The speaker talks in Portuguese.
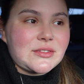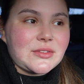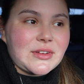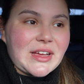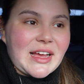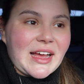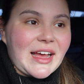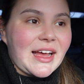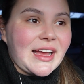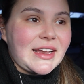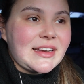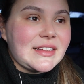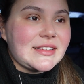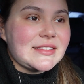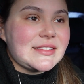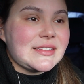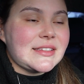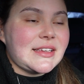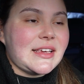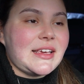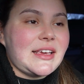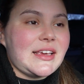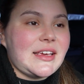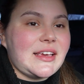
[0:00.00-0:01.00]
lugares
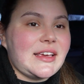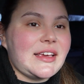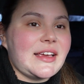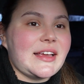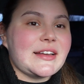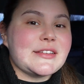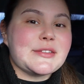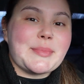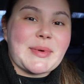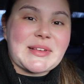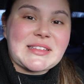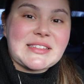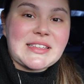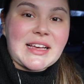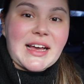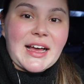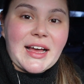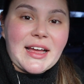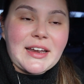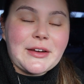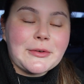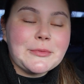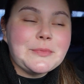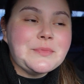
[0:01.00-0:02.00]
que eles
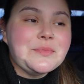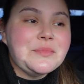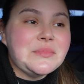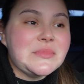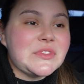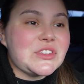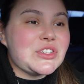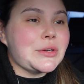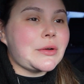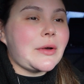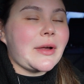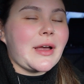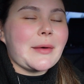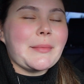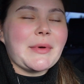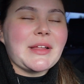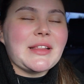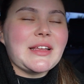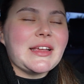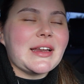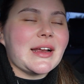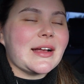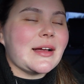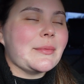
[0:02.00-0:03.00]
passaram. De qualquer
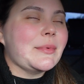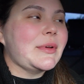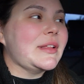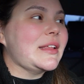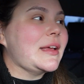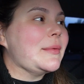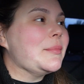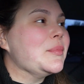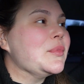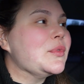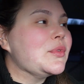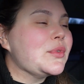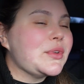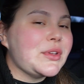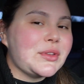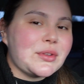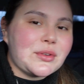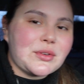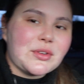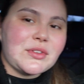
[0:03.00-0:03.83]
maneira, a cabana é muito